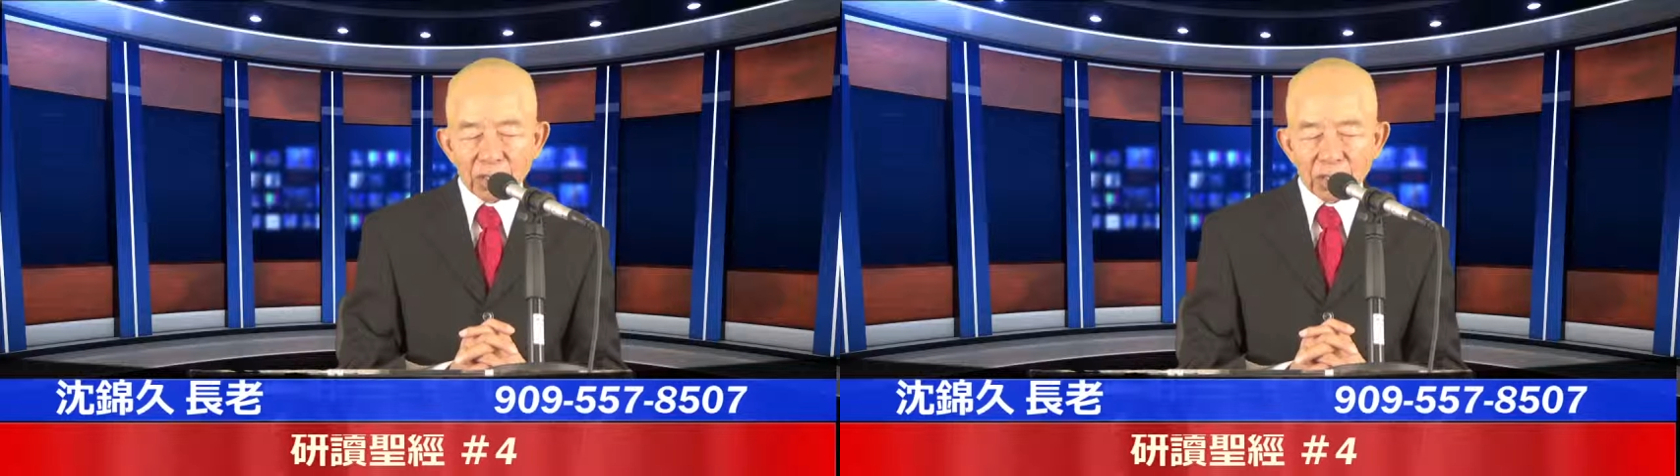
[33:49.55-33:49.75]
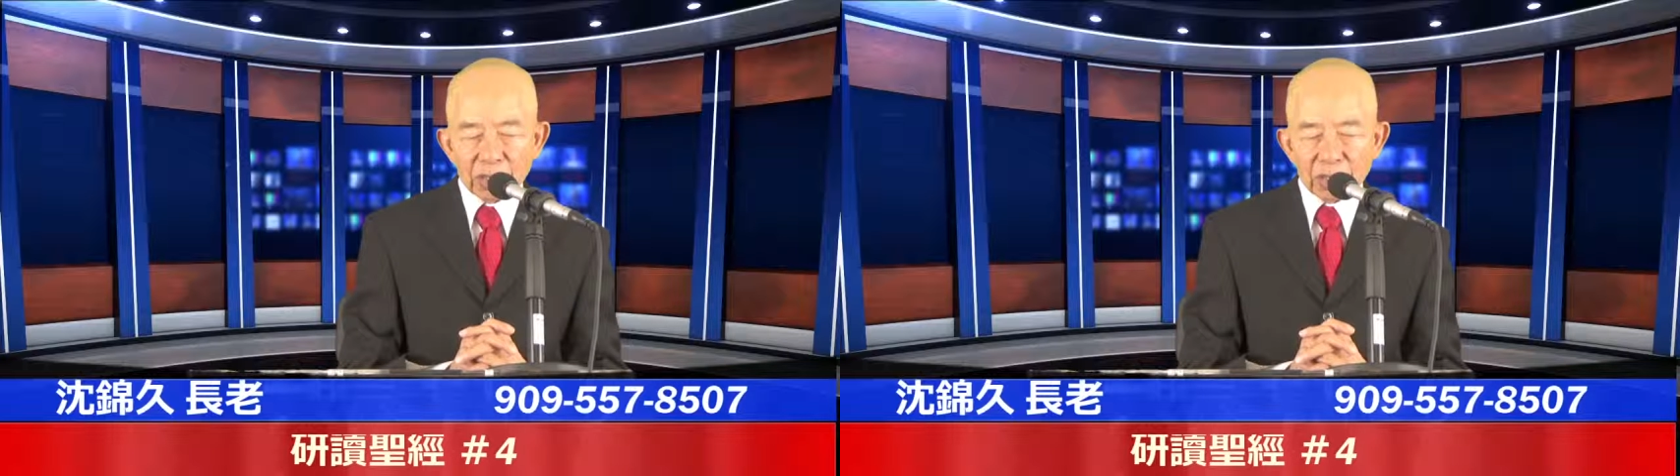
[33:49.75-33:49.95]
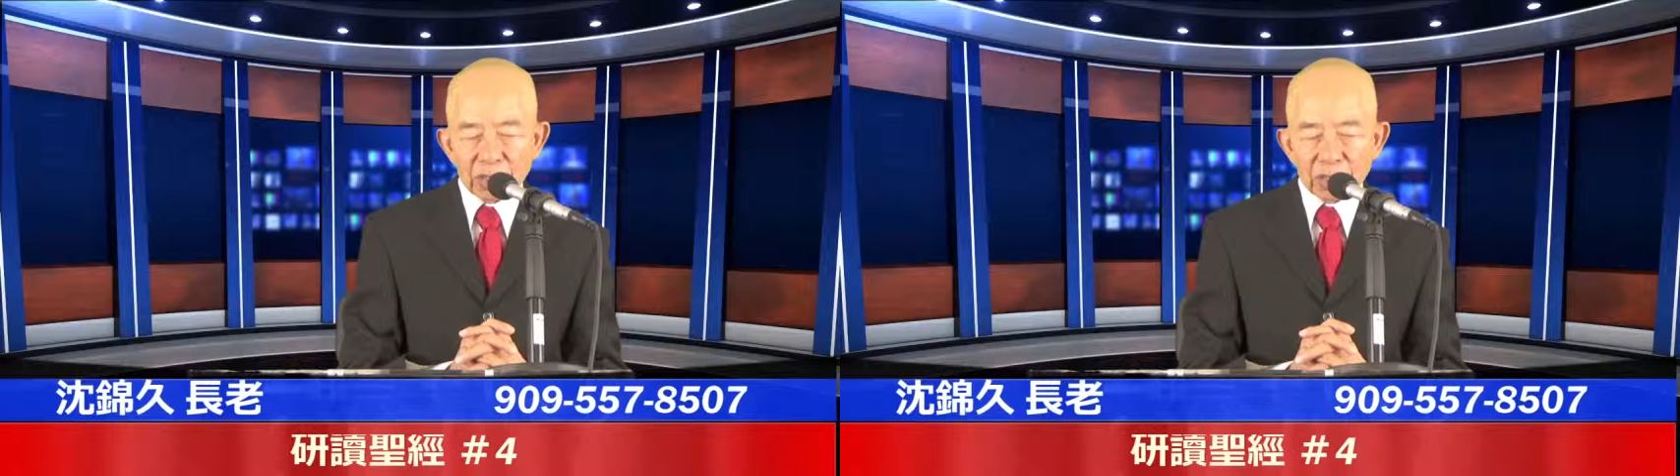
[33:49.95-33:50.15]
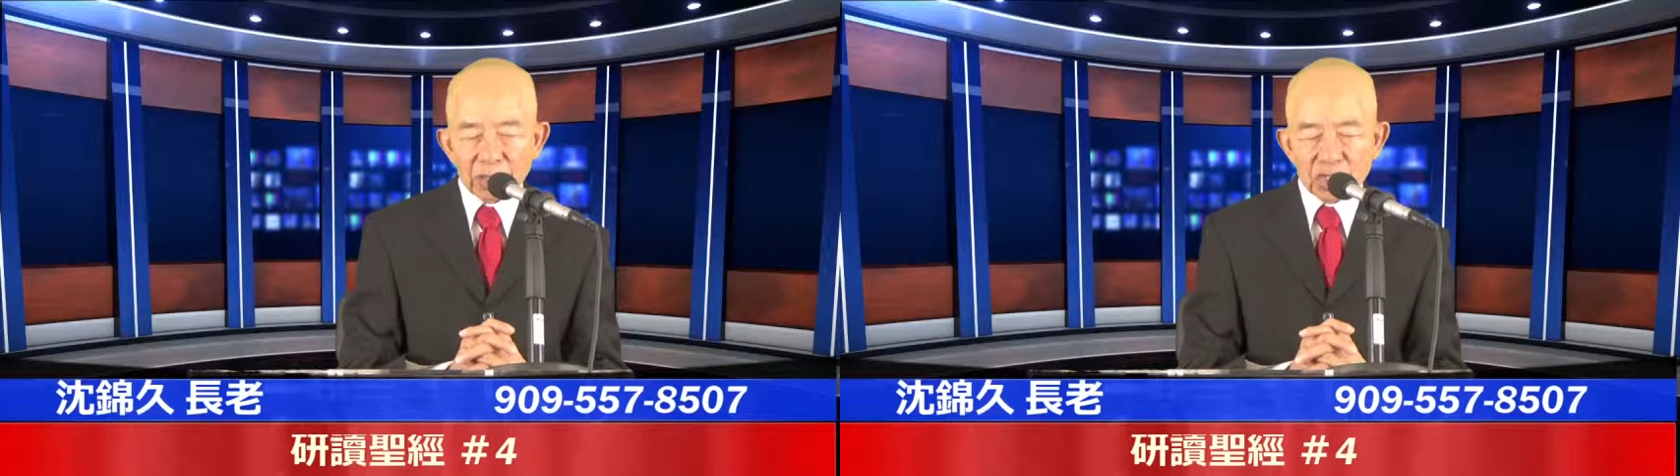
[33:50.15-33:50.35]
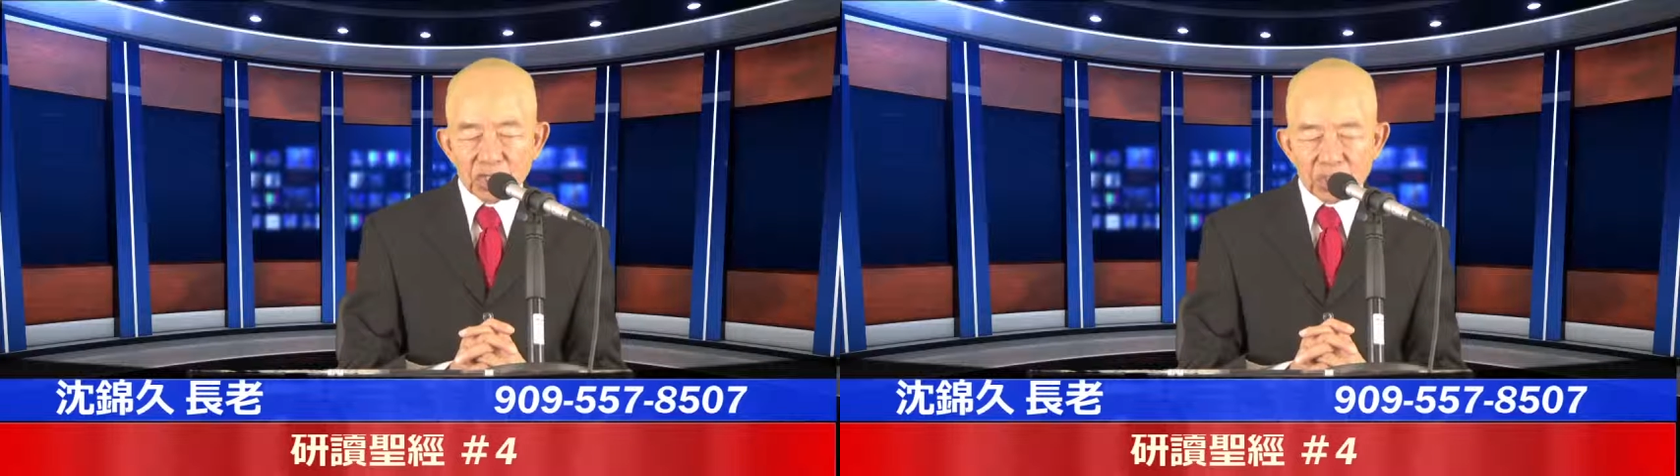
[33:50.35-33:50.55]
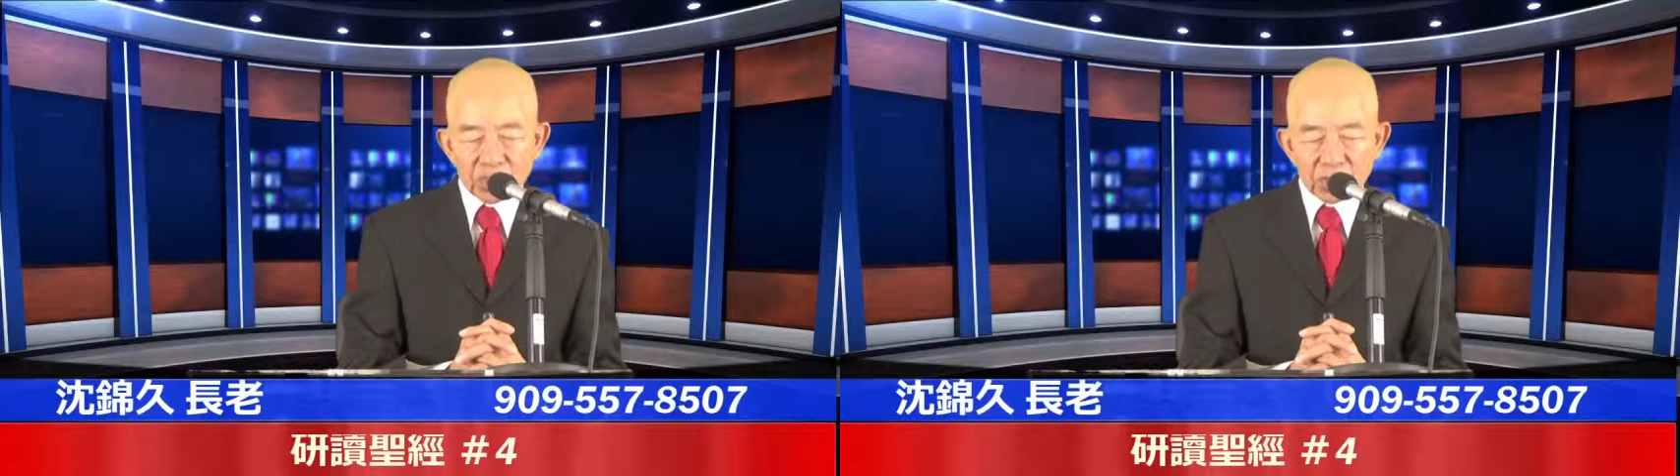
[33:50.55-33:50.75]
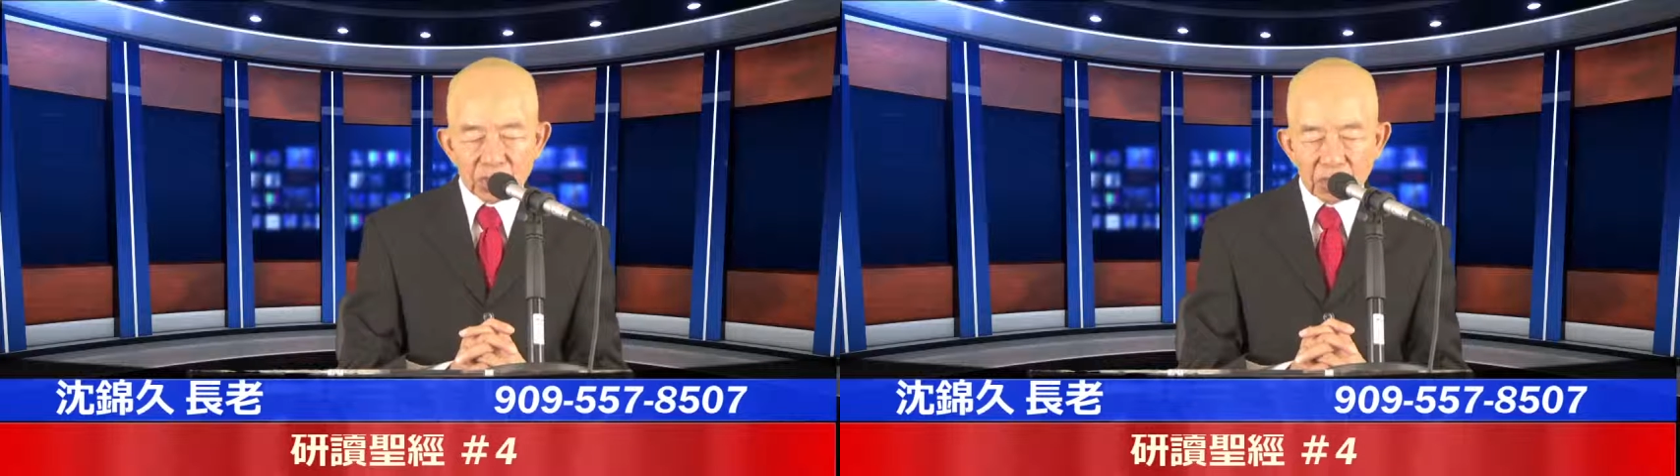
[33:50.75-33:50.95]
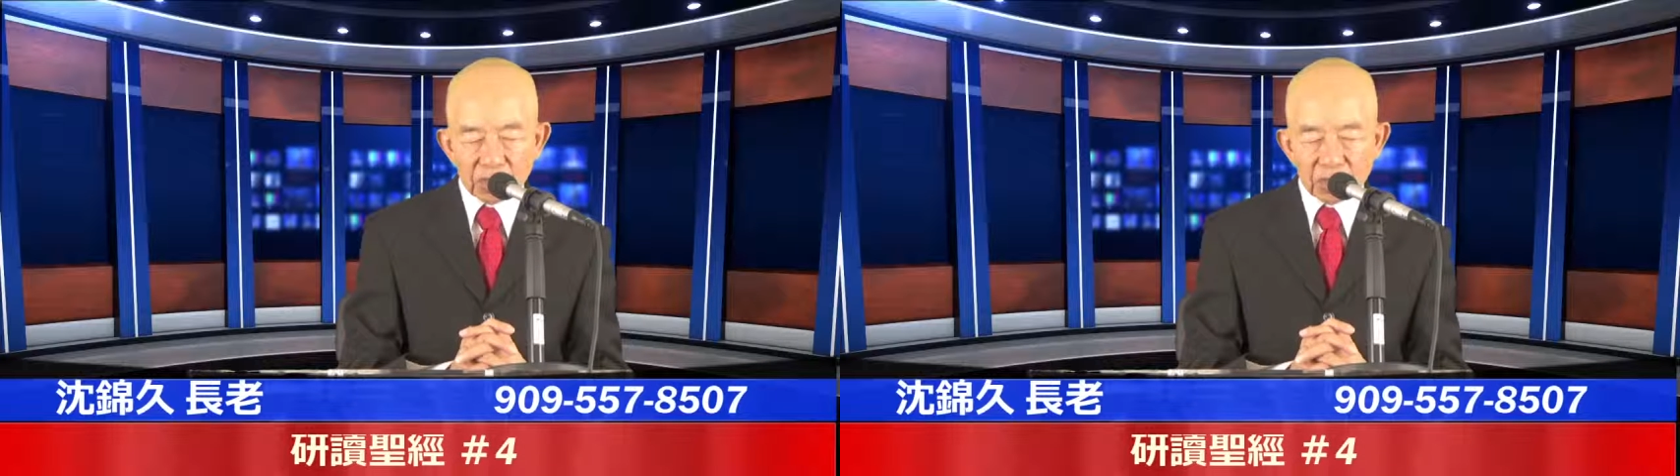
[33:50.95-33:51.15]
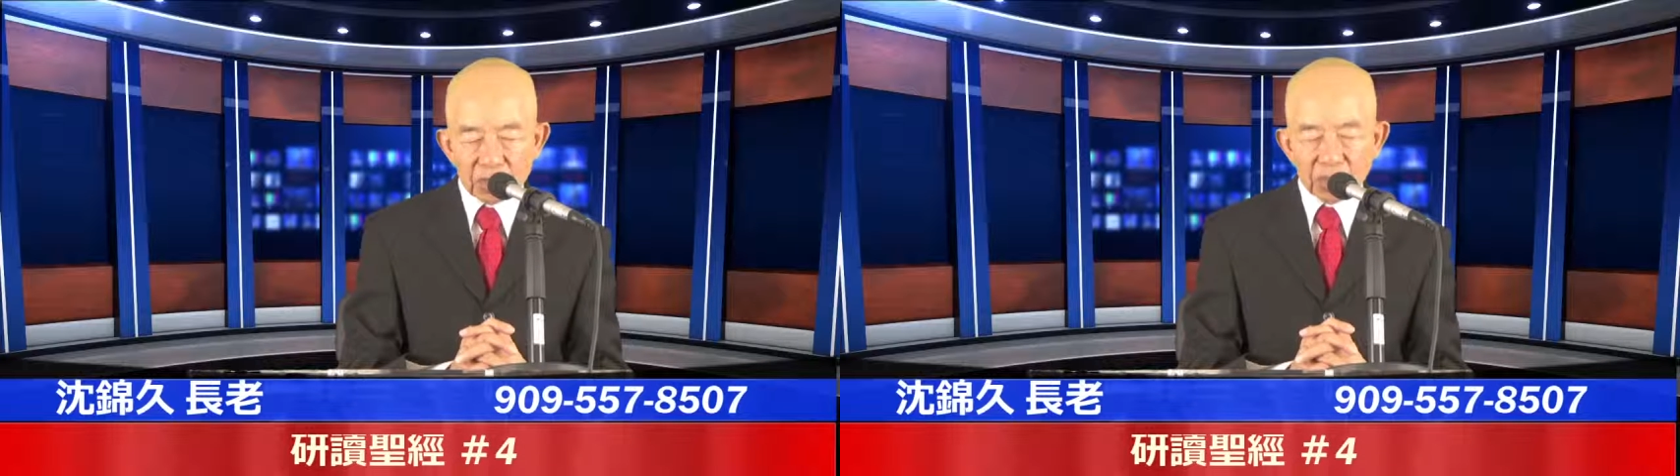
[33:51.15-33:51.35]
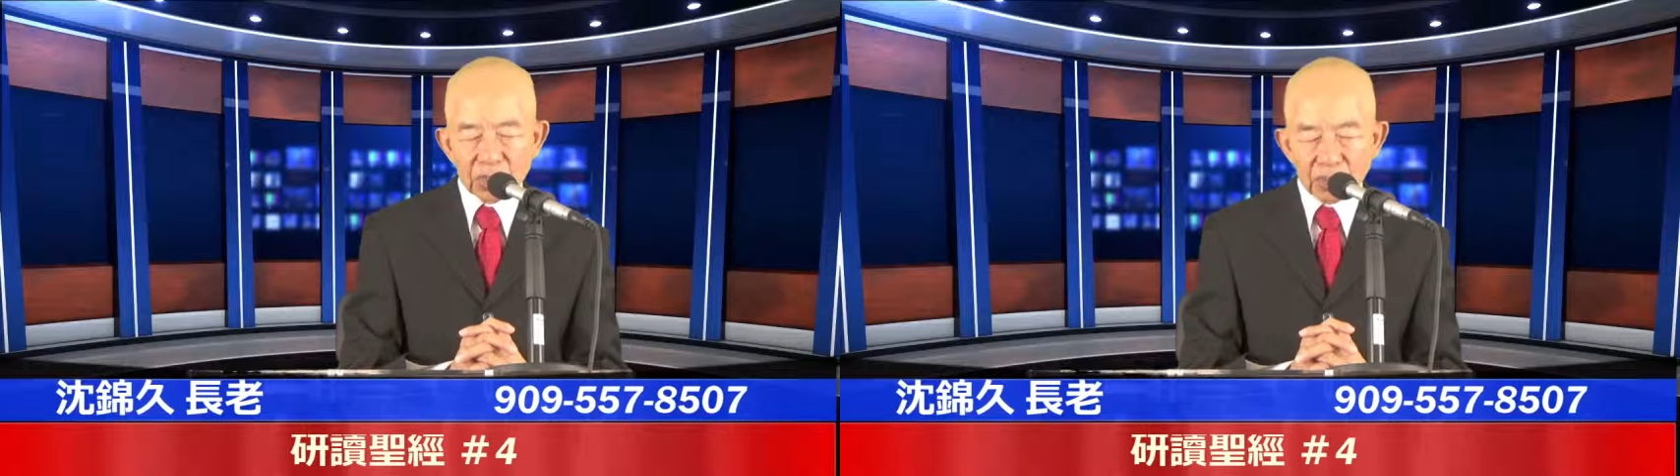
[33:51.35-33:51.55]
这些知识，
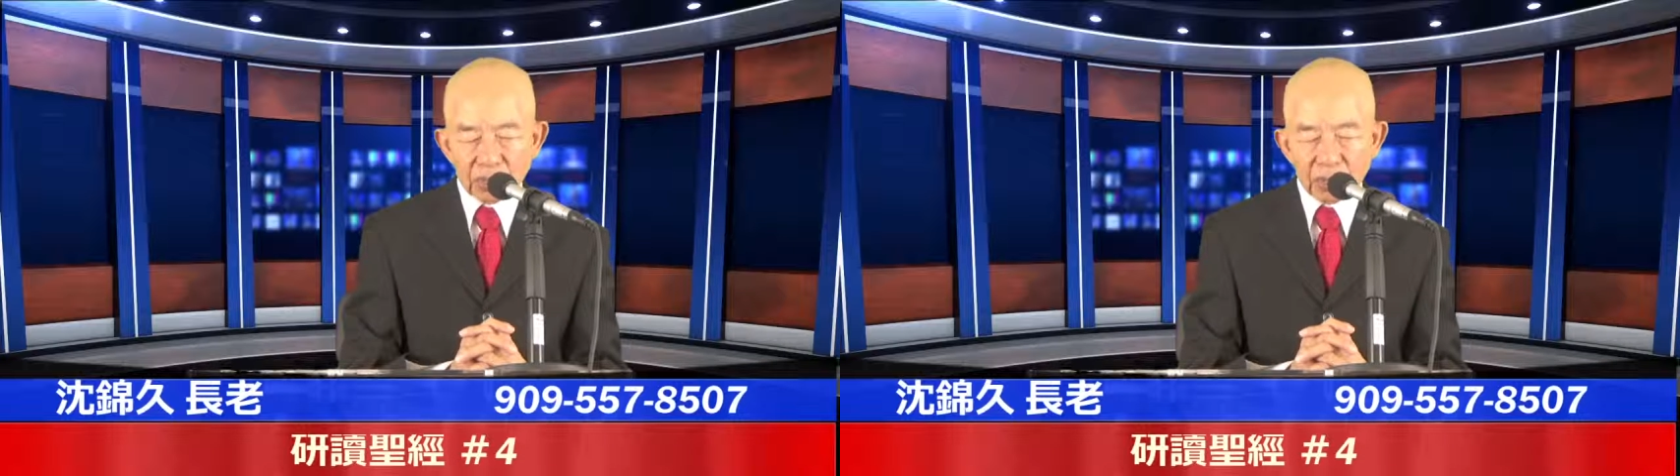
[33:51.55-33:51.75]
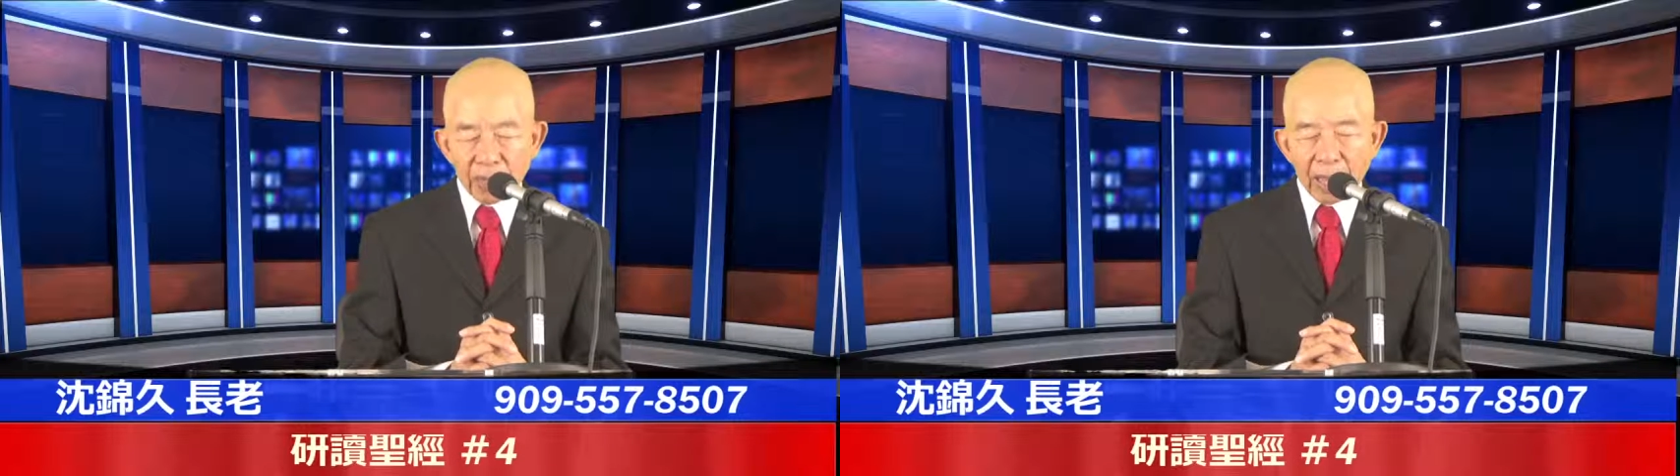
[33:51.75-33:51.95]
知识